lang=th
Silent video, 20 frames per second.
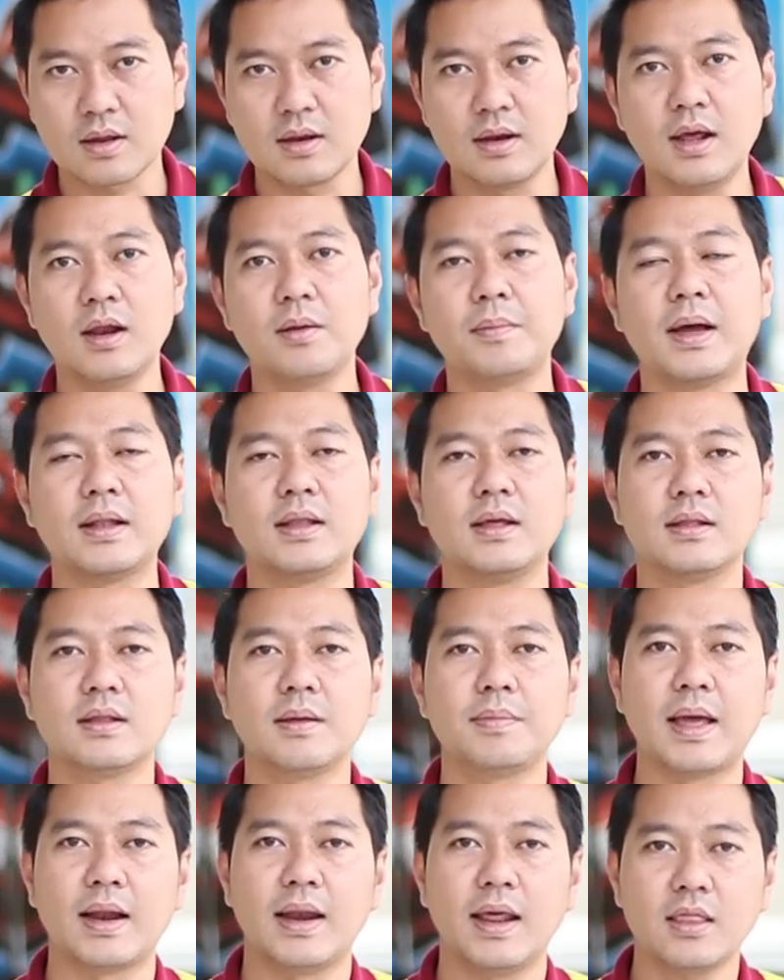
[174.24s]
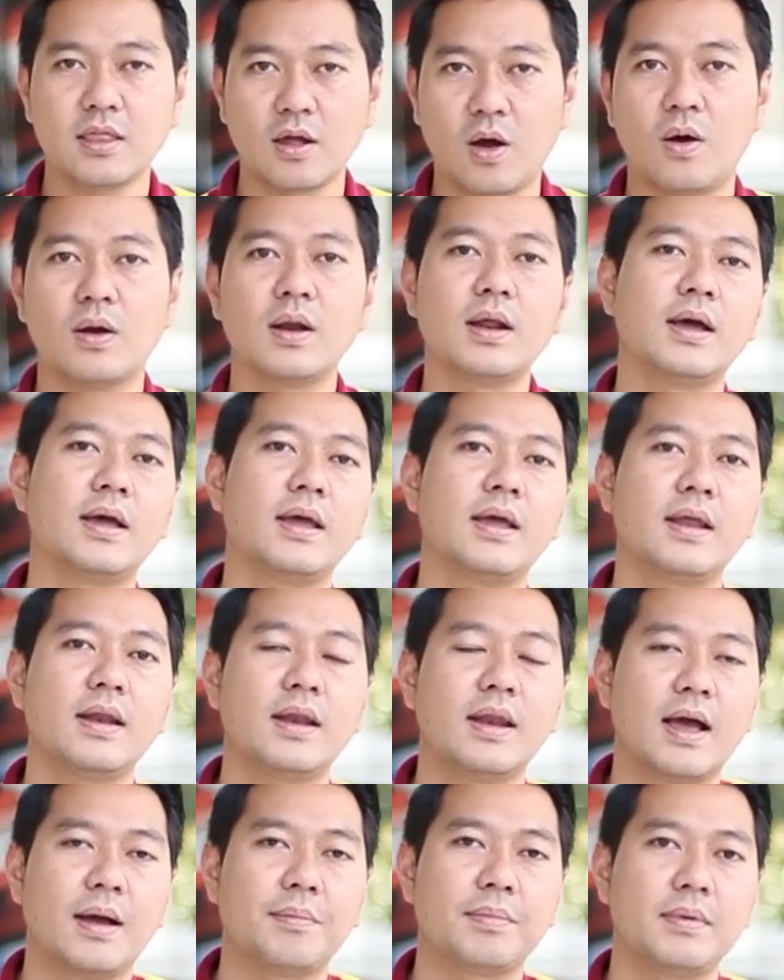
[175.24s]
เลื่อนลงมาถึงตำแหน่งเลข 2 เลย
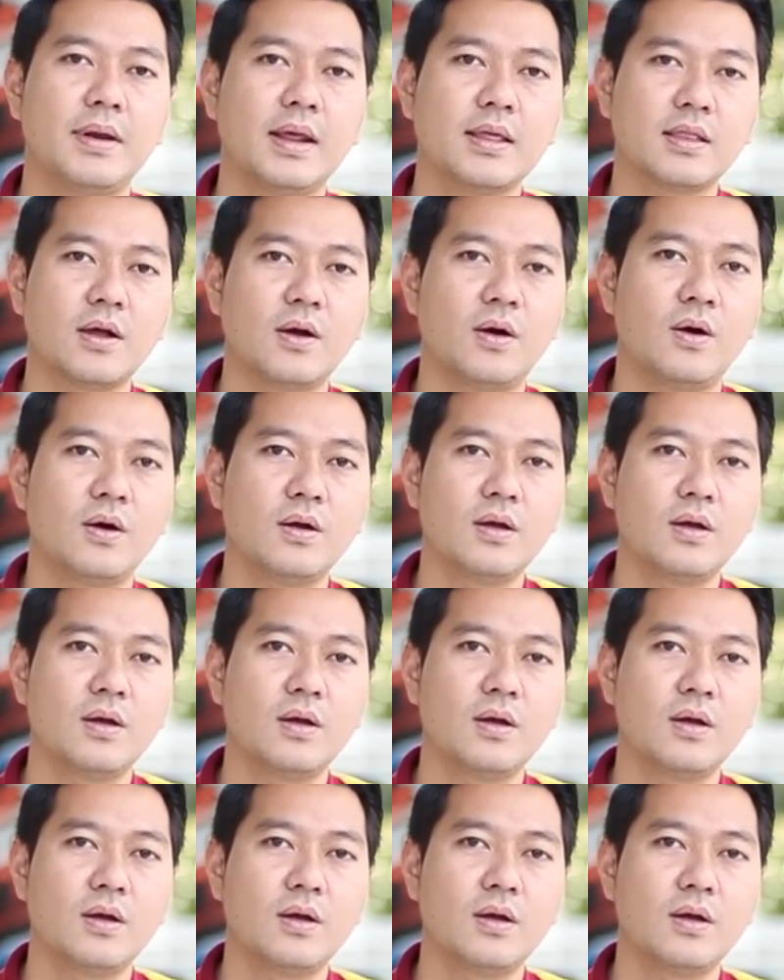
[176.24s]
นะครับเลข 2